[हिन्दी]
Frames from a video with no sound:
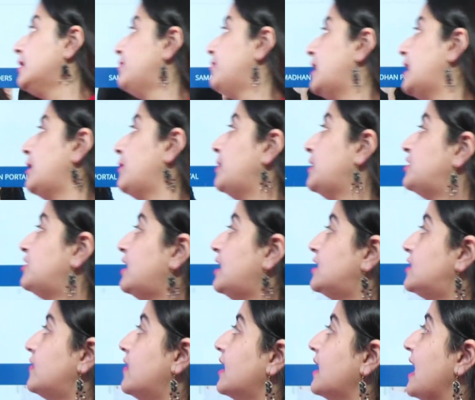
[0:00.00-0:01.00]
मेरे पीछे
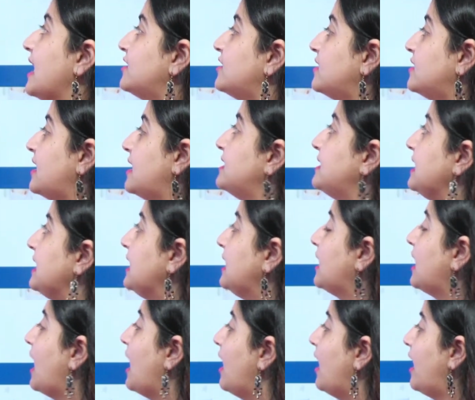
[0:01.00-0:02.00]
इस वक्त एच एस एस सी का